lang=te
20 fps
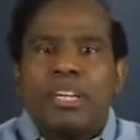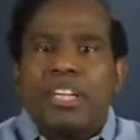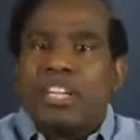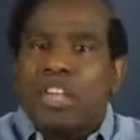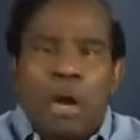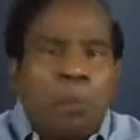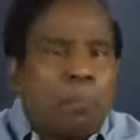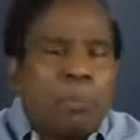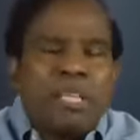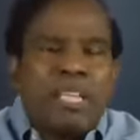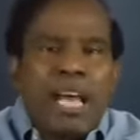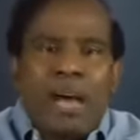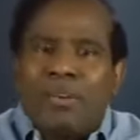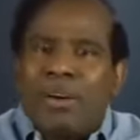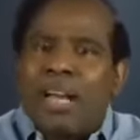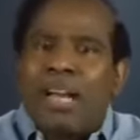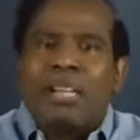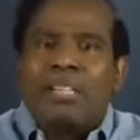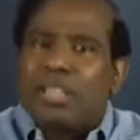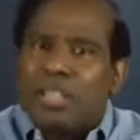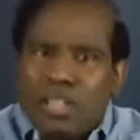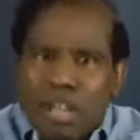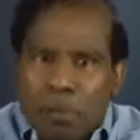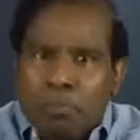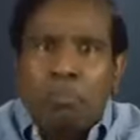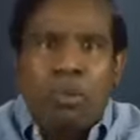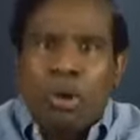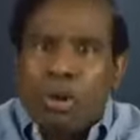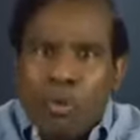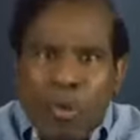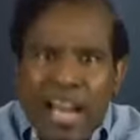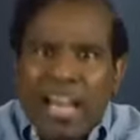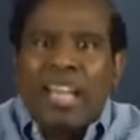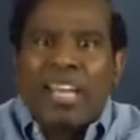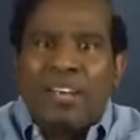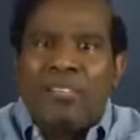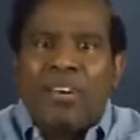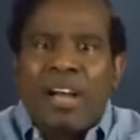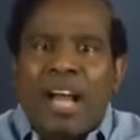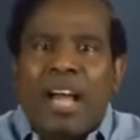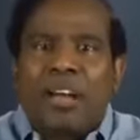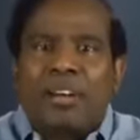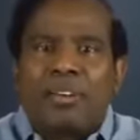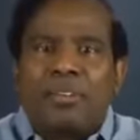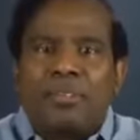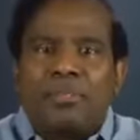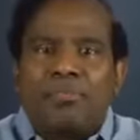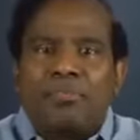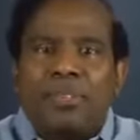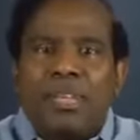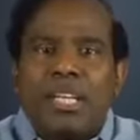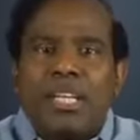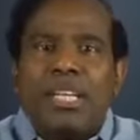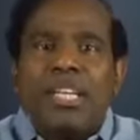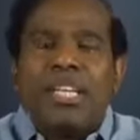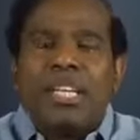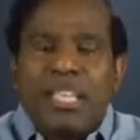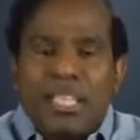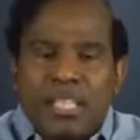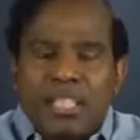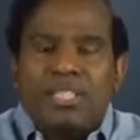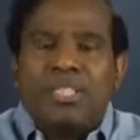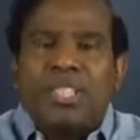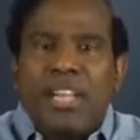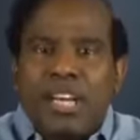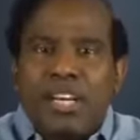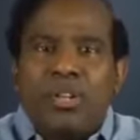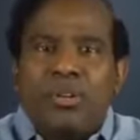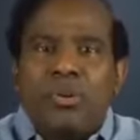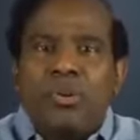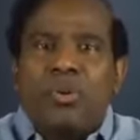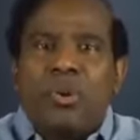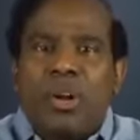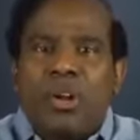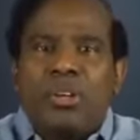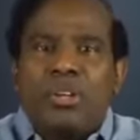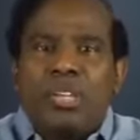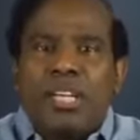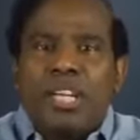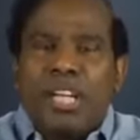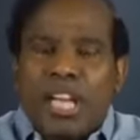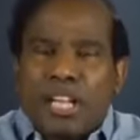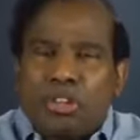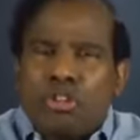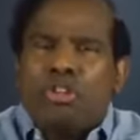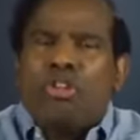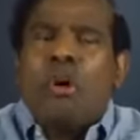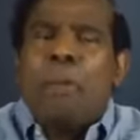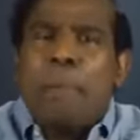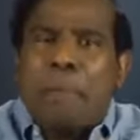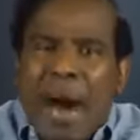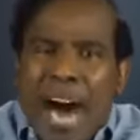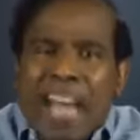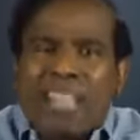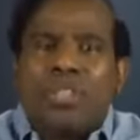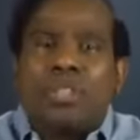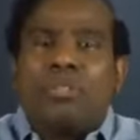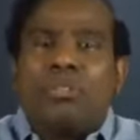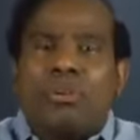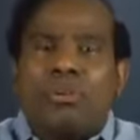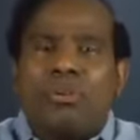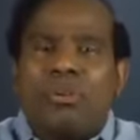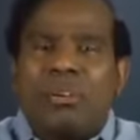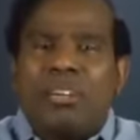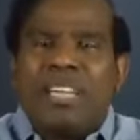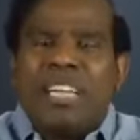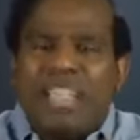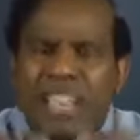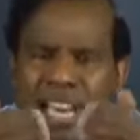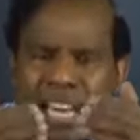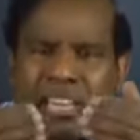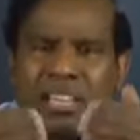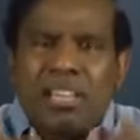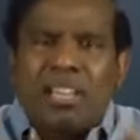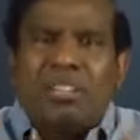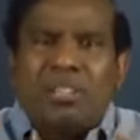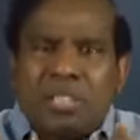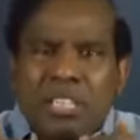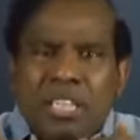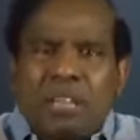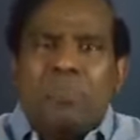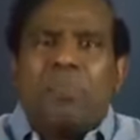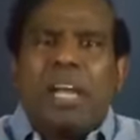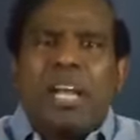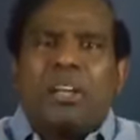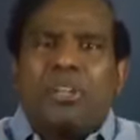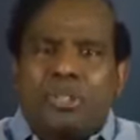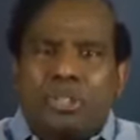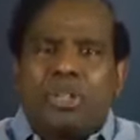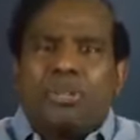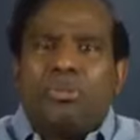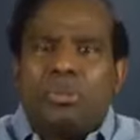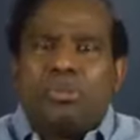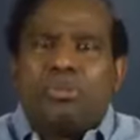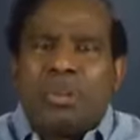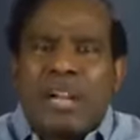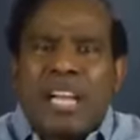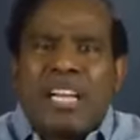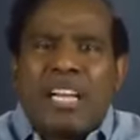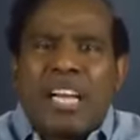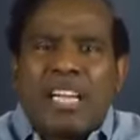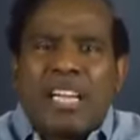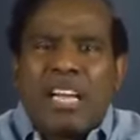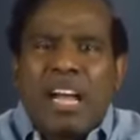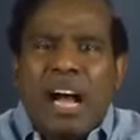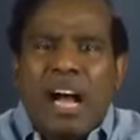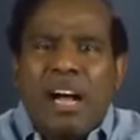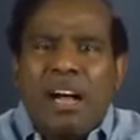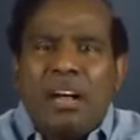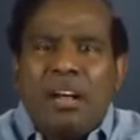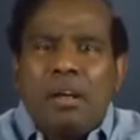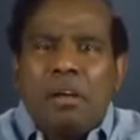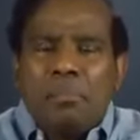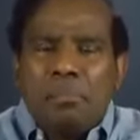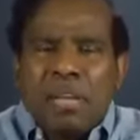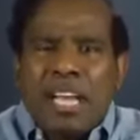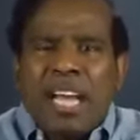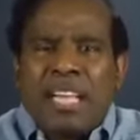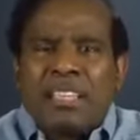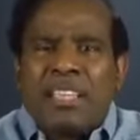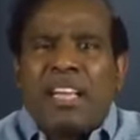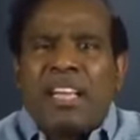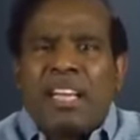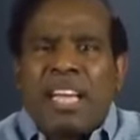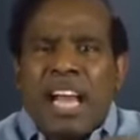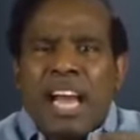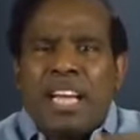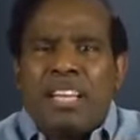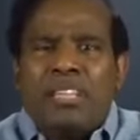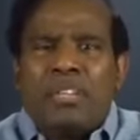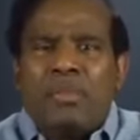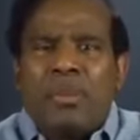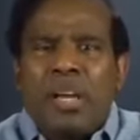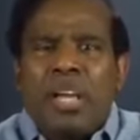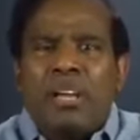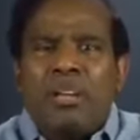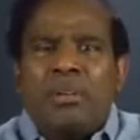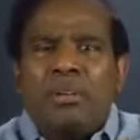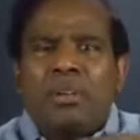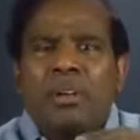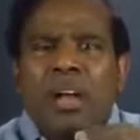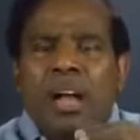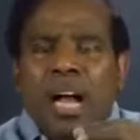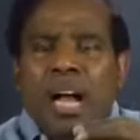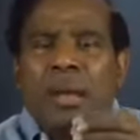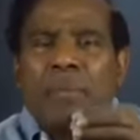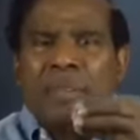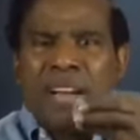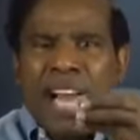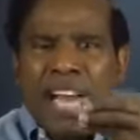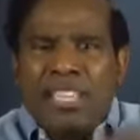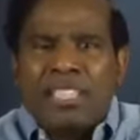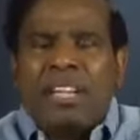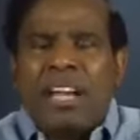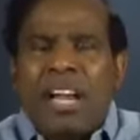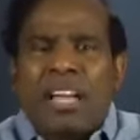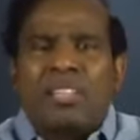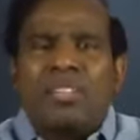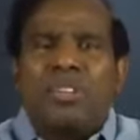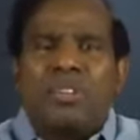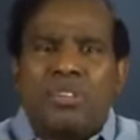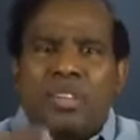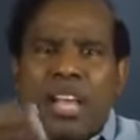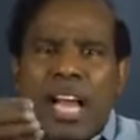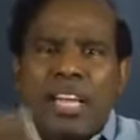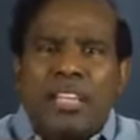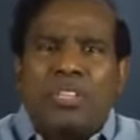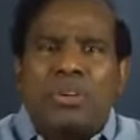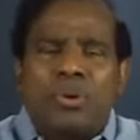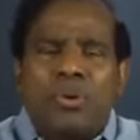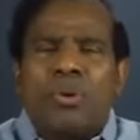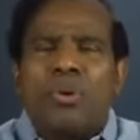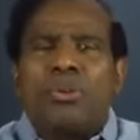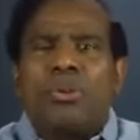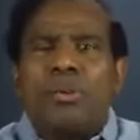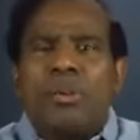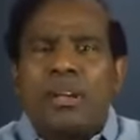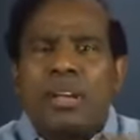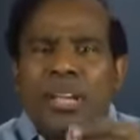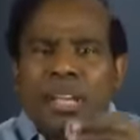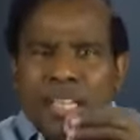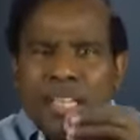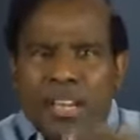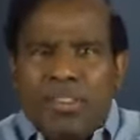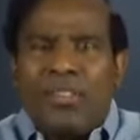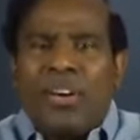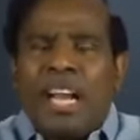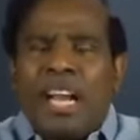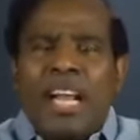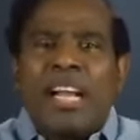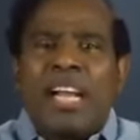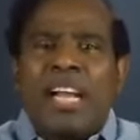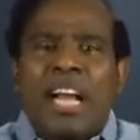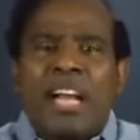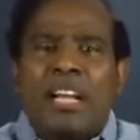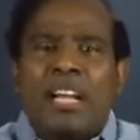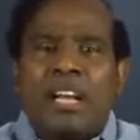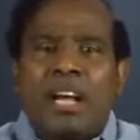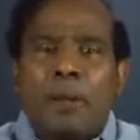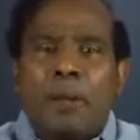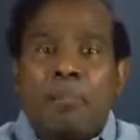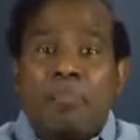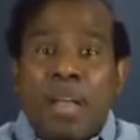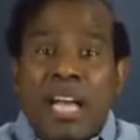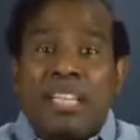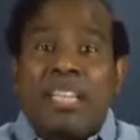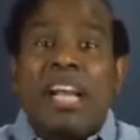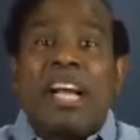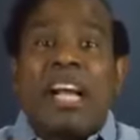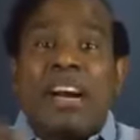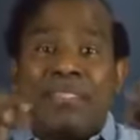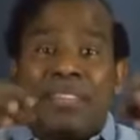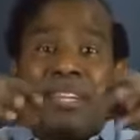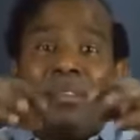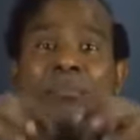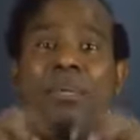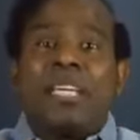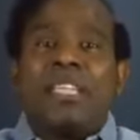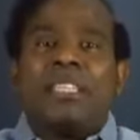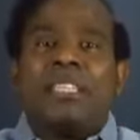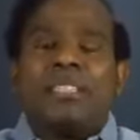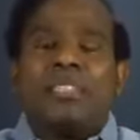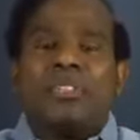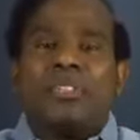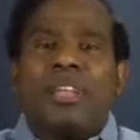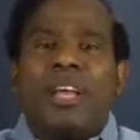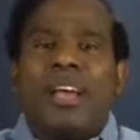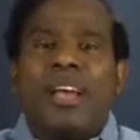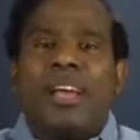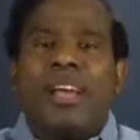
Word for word: డబ్బు తేవాలంటే డబ్బు ఉన్న వాళ్ళే ఇవ్వగలరు ఇది చేయడం కొరకు నేను ఎంతో బాధతో ఈ లెటర్లు ఈమెయిల్లు చదువుతున్నాను కనుక మీ అందరికీ ఐదు వేలు మన ఐదు లక్షలు ఈ ఐదు కోట్లు ఇవ్వలేను కనుక అదే గవర్నమెంట్కి ఇస్తే